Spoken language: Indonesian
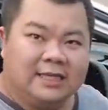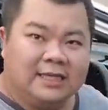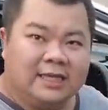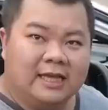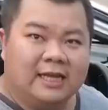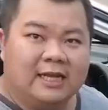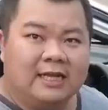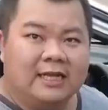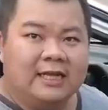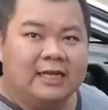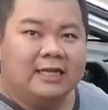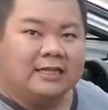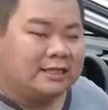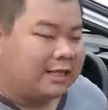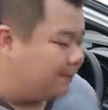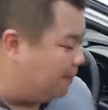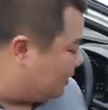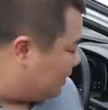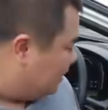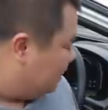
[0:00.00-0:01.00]
ya. Hmm.
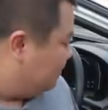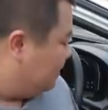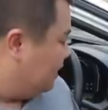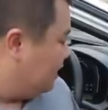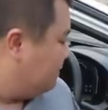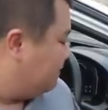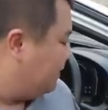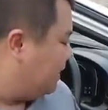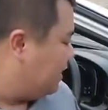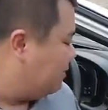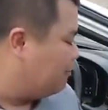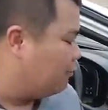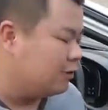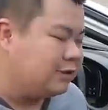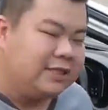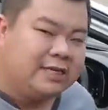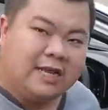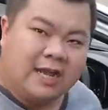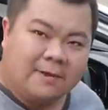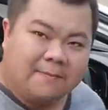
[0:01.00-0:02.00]
Tapi kelebihan dari pedal
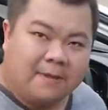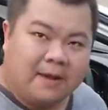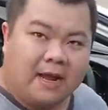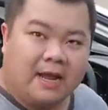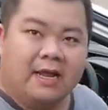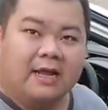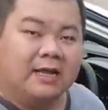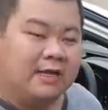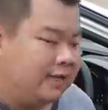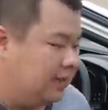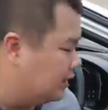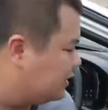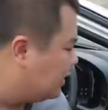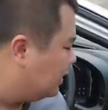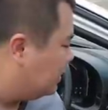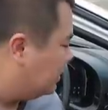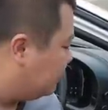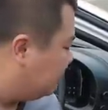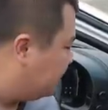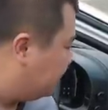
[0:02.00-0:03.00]
box ini apa? Kita lihat di